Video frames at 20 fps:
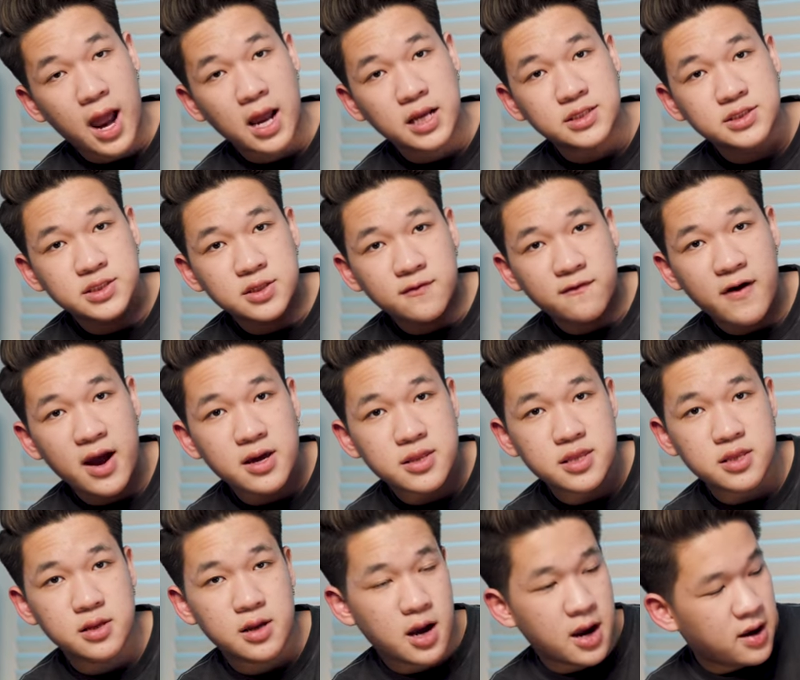cái chữ
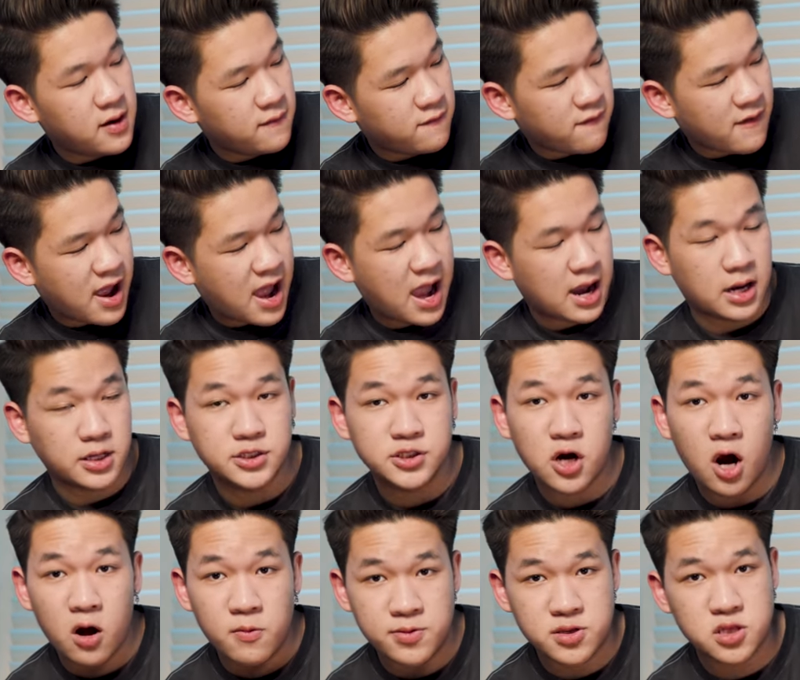Vans đây và cái
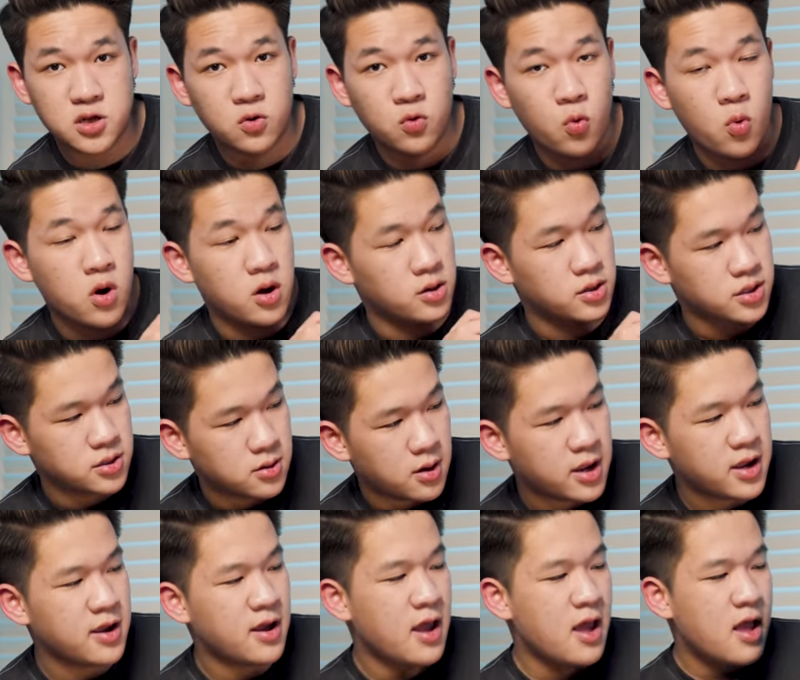chữ Off the Wall ở
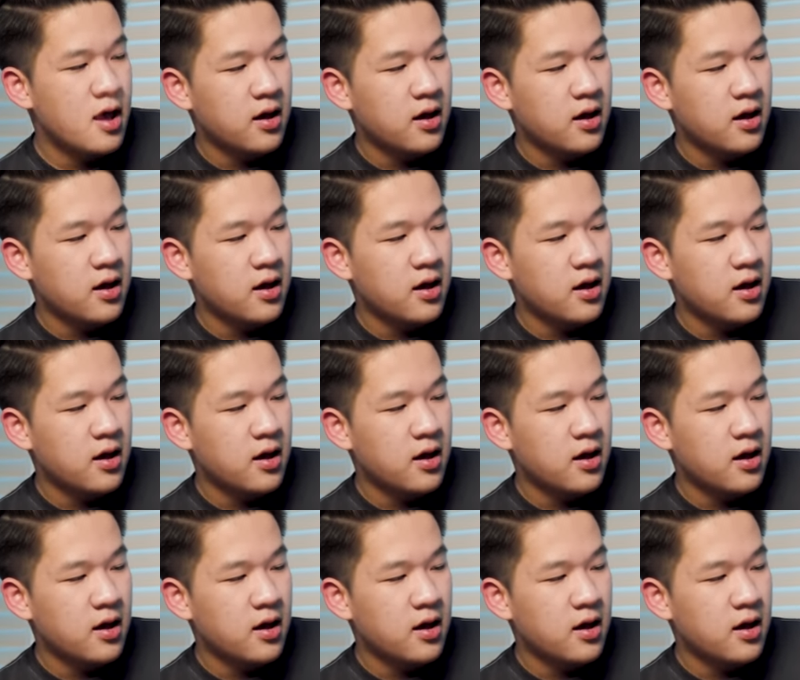dưới.